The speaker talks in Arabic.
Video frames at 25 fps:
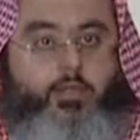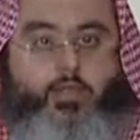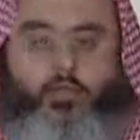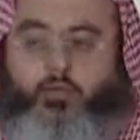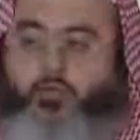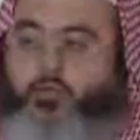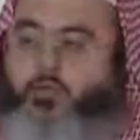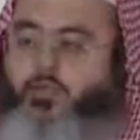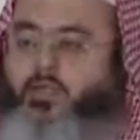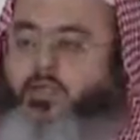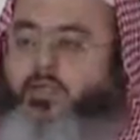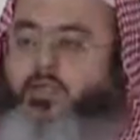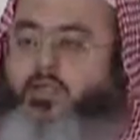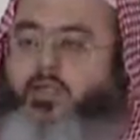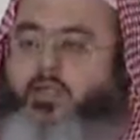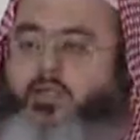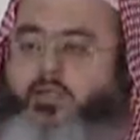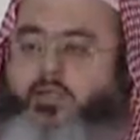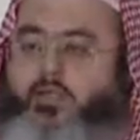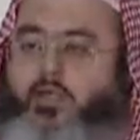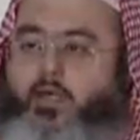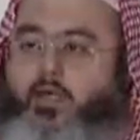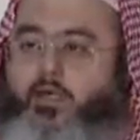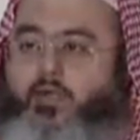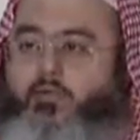قد توجد
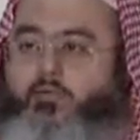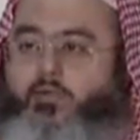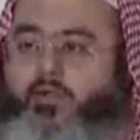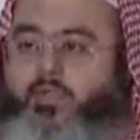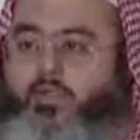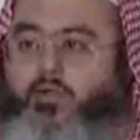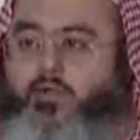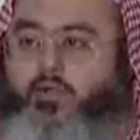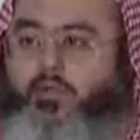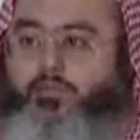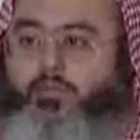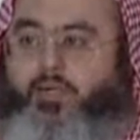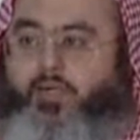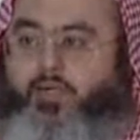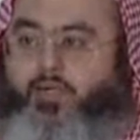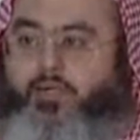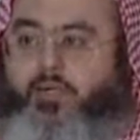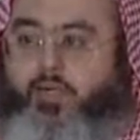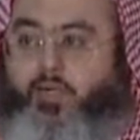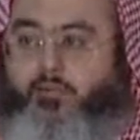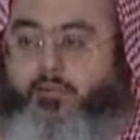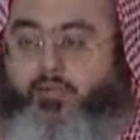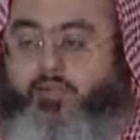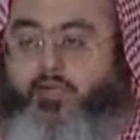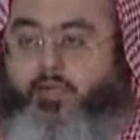قضية على مستوى البلد
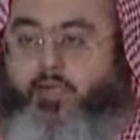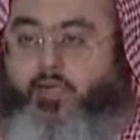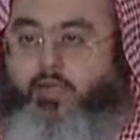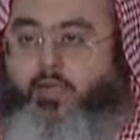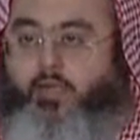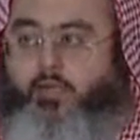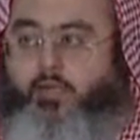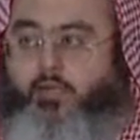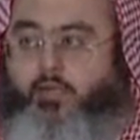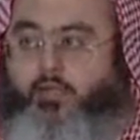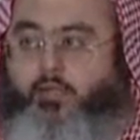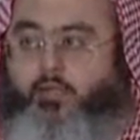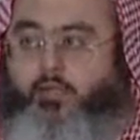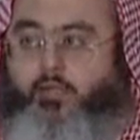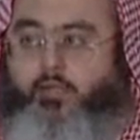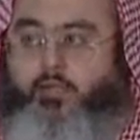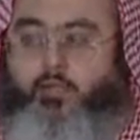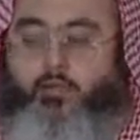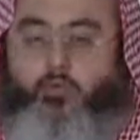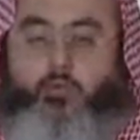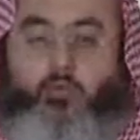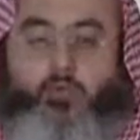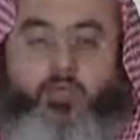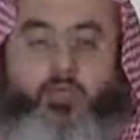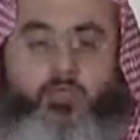كالبطالة
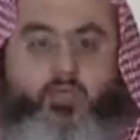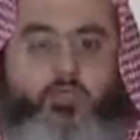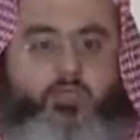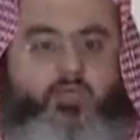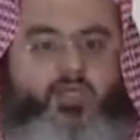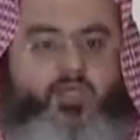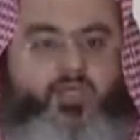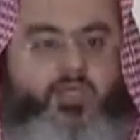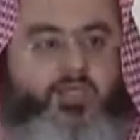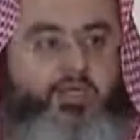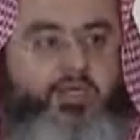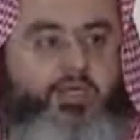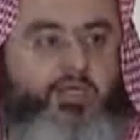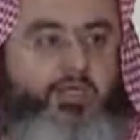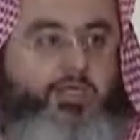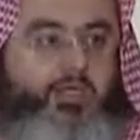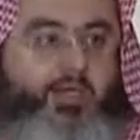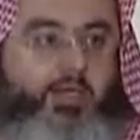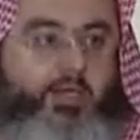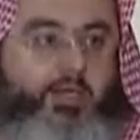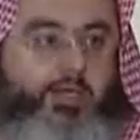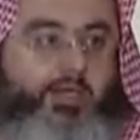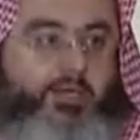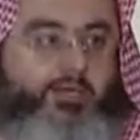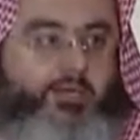وقد توجد قضية
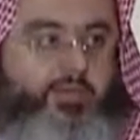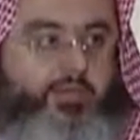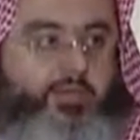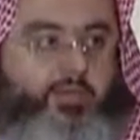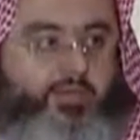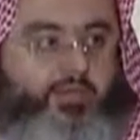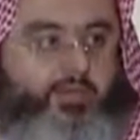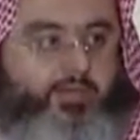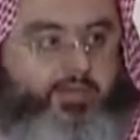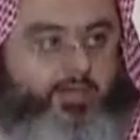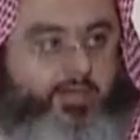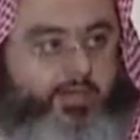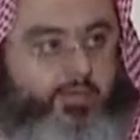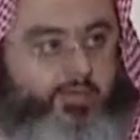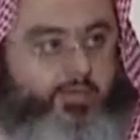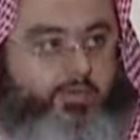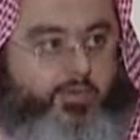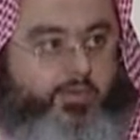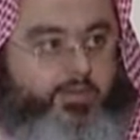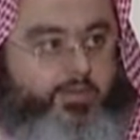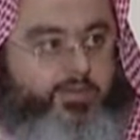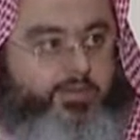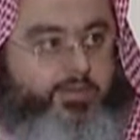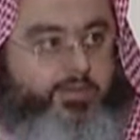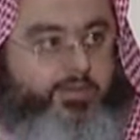عالمية
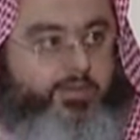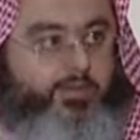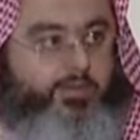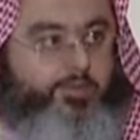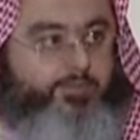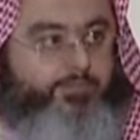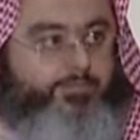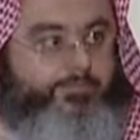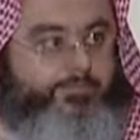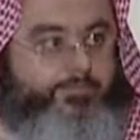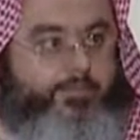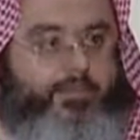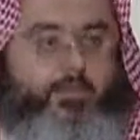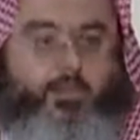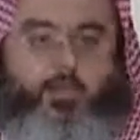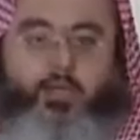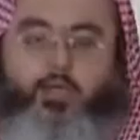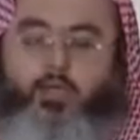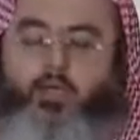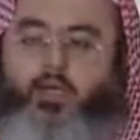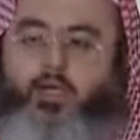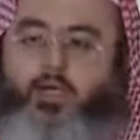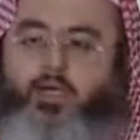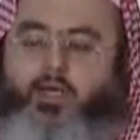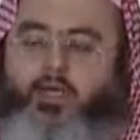كالتلوث
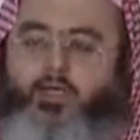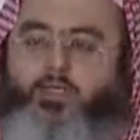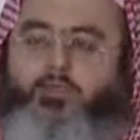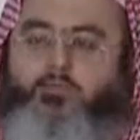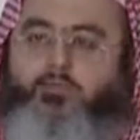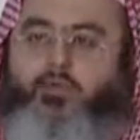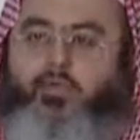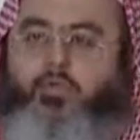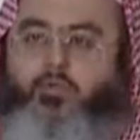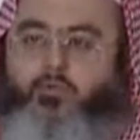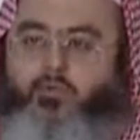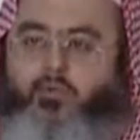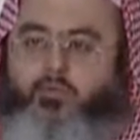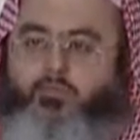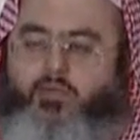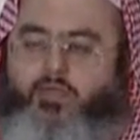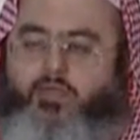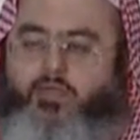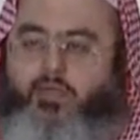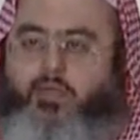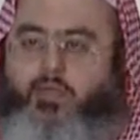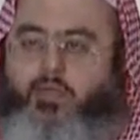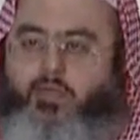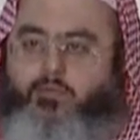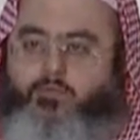الأزمات
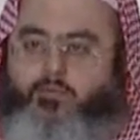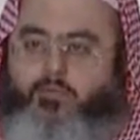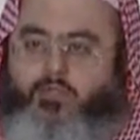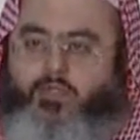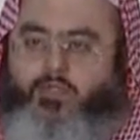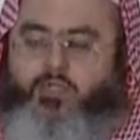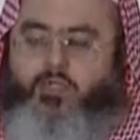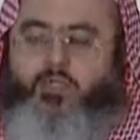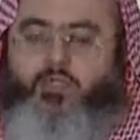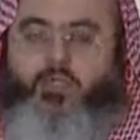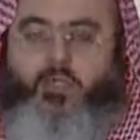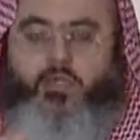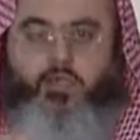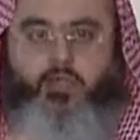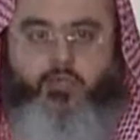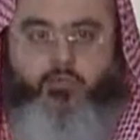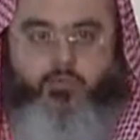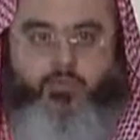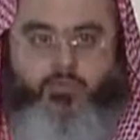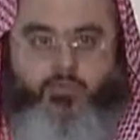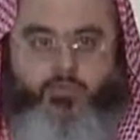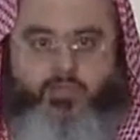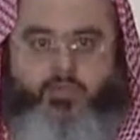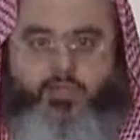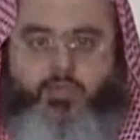والمصاعب والشدائد
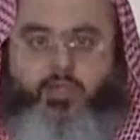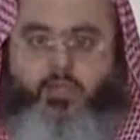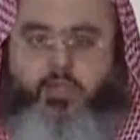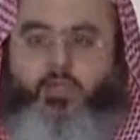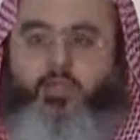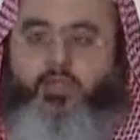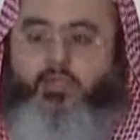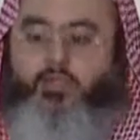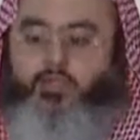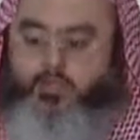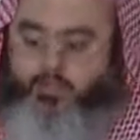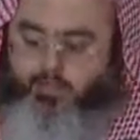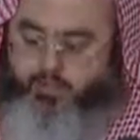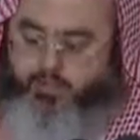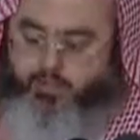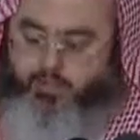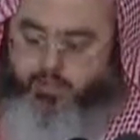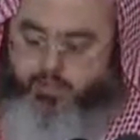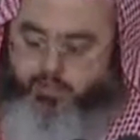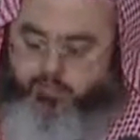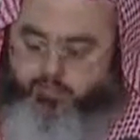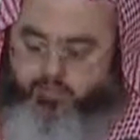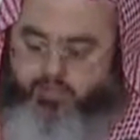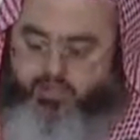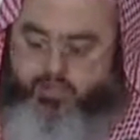والمشكلات
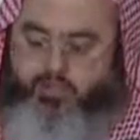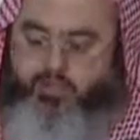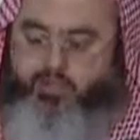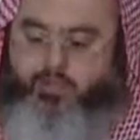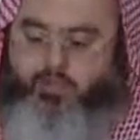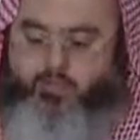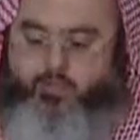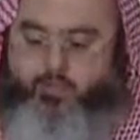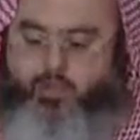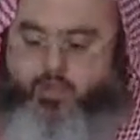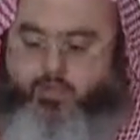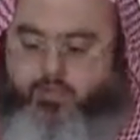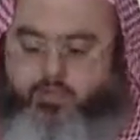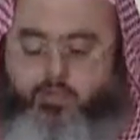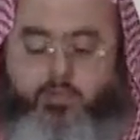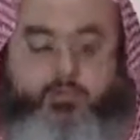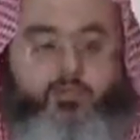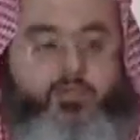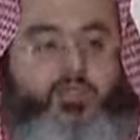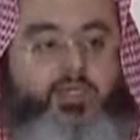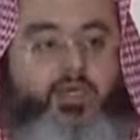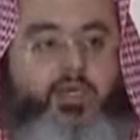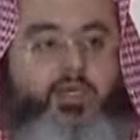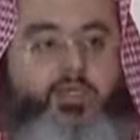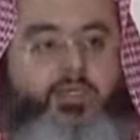متنوعة
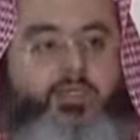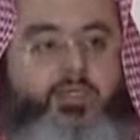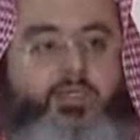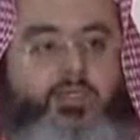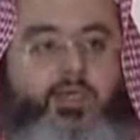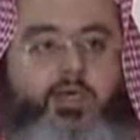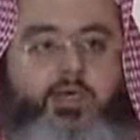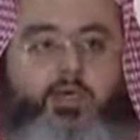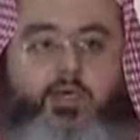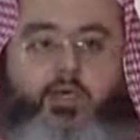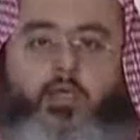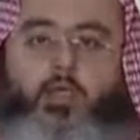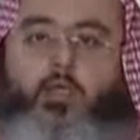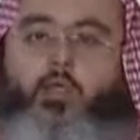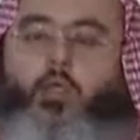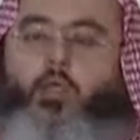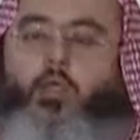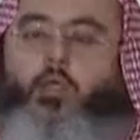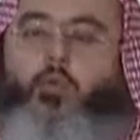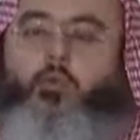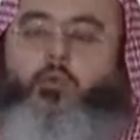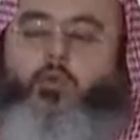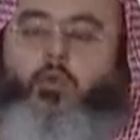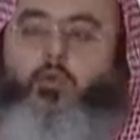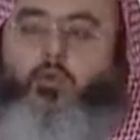متعددة
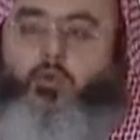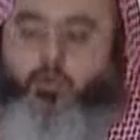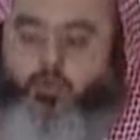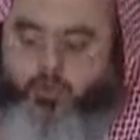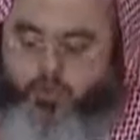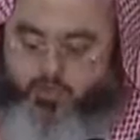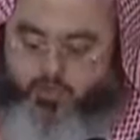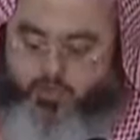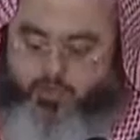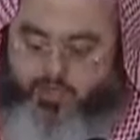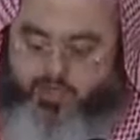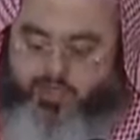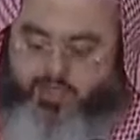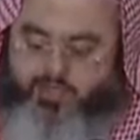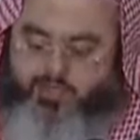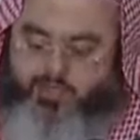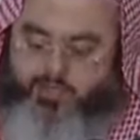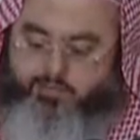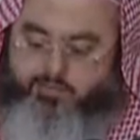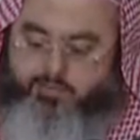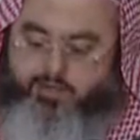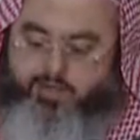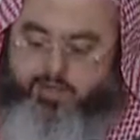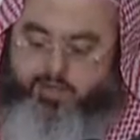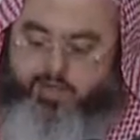وكل واحد
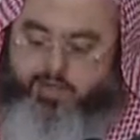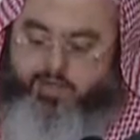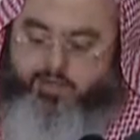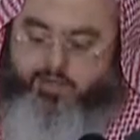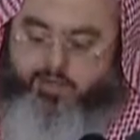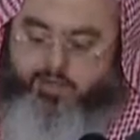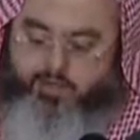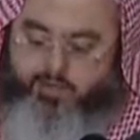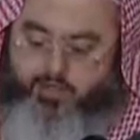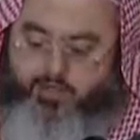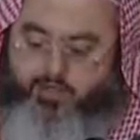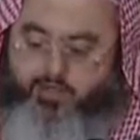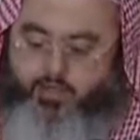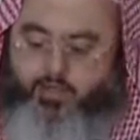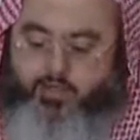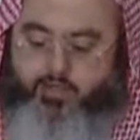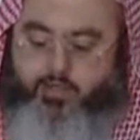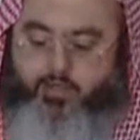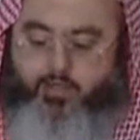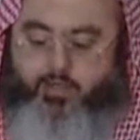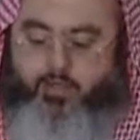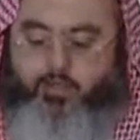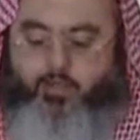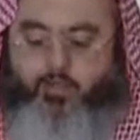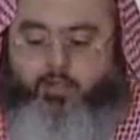من هذه
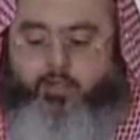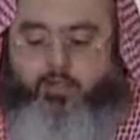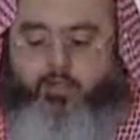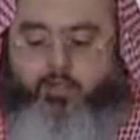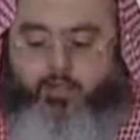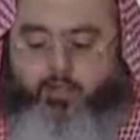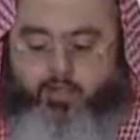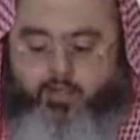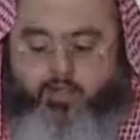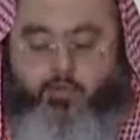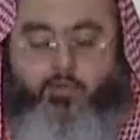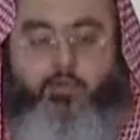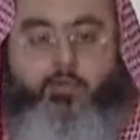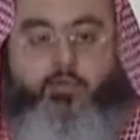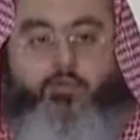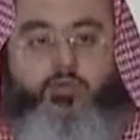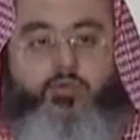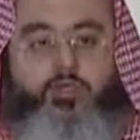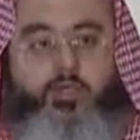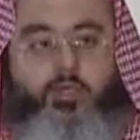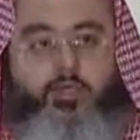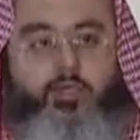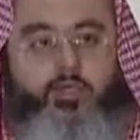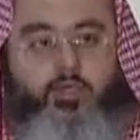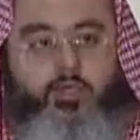له
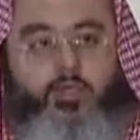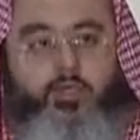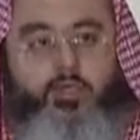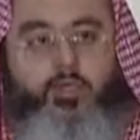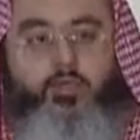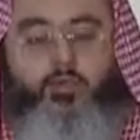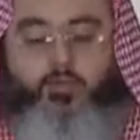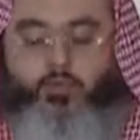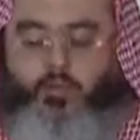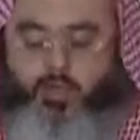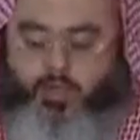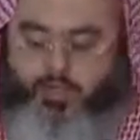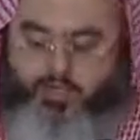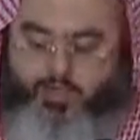طريقة